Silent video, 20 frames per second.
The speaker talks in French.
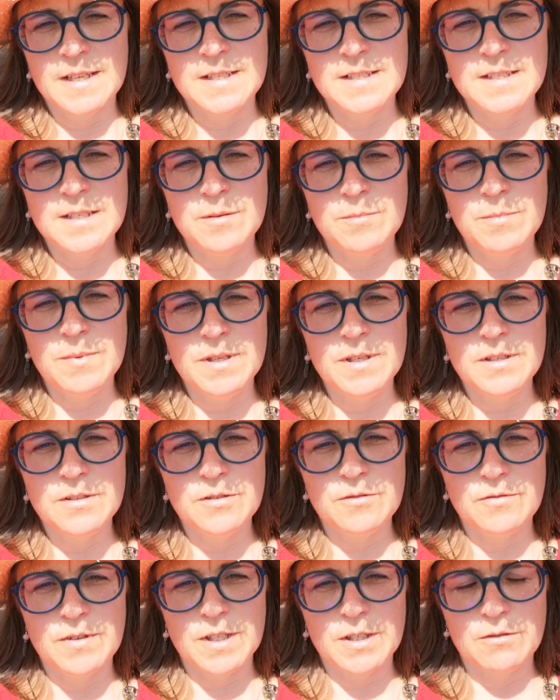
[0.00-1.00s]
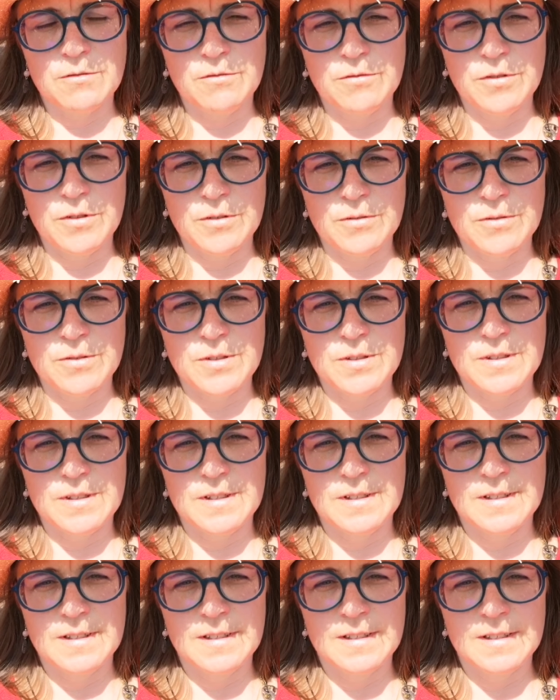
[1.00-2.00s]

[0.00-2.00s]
Et s'aimer, se faire confiance.